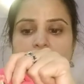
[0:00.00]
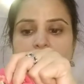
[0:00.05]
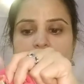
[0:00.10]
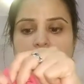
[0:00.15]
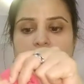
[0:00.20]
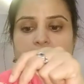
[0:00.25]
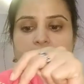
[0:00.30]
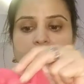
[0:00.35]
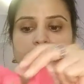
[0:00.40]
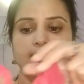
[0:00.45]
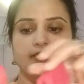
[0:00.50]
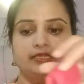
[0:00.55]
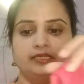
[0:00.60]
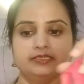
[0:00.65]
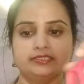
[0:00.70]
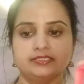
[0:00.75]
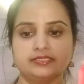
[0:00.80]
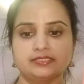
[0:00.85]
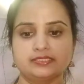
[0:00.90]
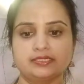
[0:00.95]
దీనికి నేను
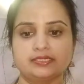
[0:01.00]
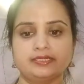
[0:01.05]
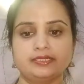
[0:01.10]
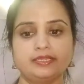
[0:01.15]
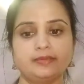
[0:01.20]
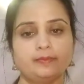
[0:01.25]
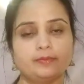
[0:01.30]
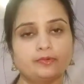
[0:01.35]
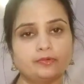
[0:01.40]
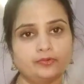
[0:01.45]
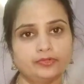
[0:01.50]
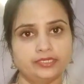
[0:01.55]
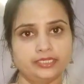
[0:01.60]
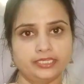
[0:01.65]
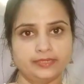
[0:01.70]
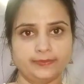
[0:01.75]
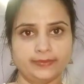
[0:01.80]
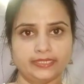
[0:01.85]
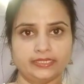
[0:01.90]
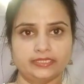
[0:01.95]
ఏం చేశానంటే బోట్
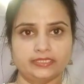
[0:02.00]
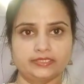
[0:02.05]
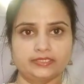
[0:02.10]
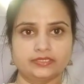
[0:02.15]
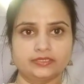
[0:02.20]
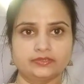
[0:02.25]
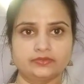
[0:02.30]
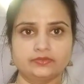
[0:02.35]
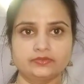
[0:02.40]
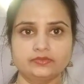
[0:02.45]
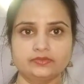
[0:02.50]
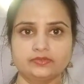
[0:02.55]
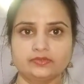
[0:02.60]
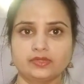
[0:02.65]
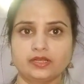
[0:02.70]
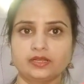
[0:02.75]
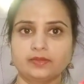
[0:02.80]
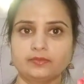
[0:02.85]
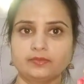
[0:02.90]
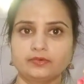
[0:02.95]
నెక్ పెట్టించాను సో
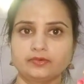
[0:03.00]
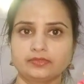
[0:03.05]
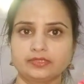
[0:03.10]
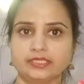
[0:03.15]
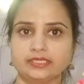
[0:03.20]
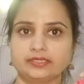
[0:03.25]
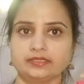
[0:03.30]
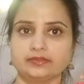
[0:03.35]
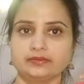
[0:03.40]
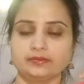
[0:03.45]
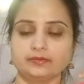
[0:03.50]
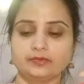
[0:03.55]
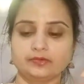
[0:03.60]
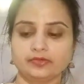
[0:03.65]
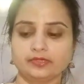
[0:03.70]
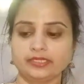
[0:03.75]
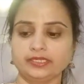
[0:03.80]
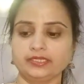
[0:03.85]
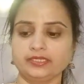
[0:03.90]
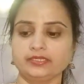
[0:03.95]
ఆ బోట్
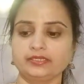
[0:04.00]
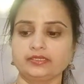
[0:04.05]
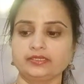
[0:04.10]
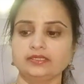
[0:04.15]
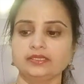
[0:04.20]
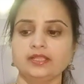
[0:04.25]
బోట్ నెక్